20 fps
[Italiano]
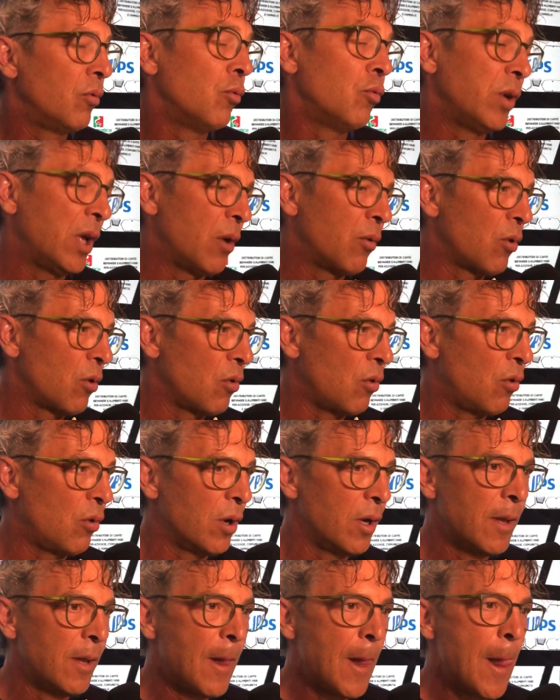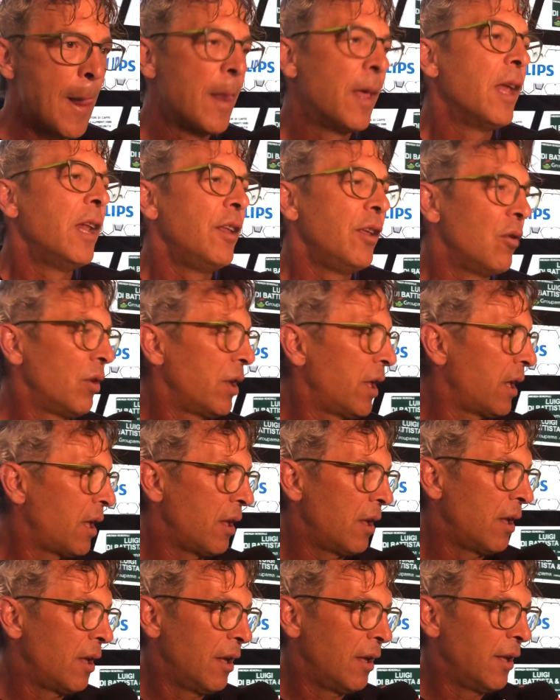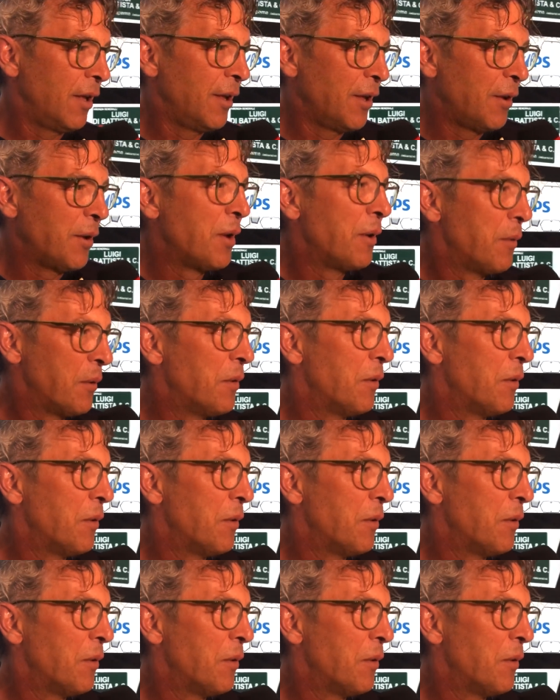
un euro gol e lì non è che eh,